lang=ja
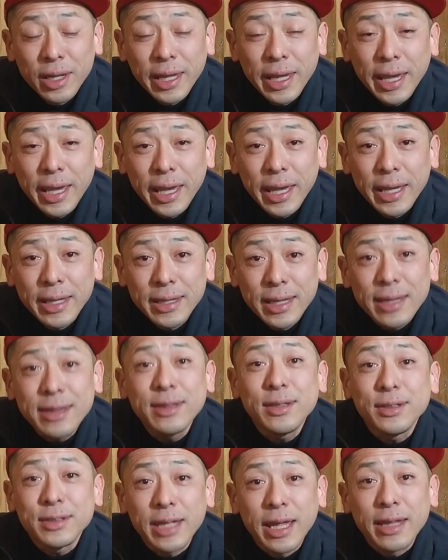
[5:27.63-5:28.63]
えー、で
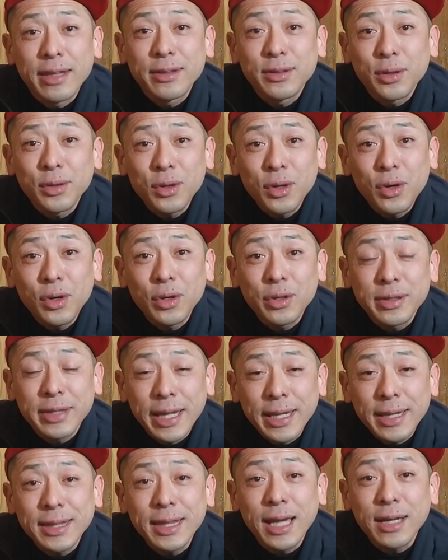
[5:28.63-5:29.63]
すのでその
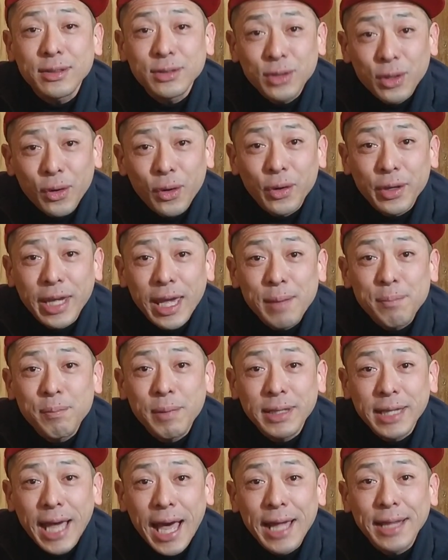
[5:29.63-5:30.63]
選択を現
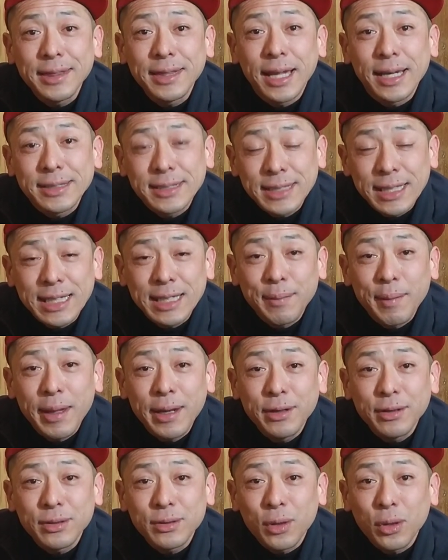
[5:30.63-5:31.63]
場で判断して決める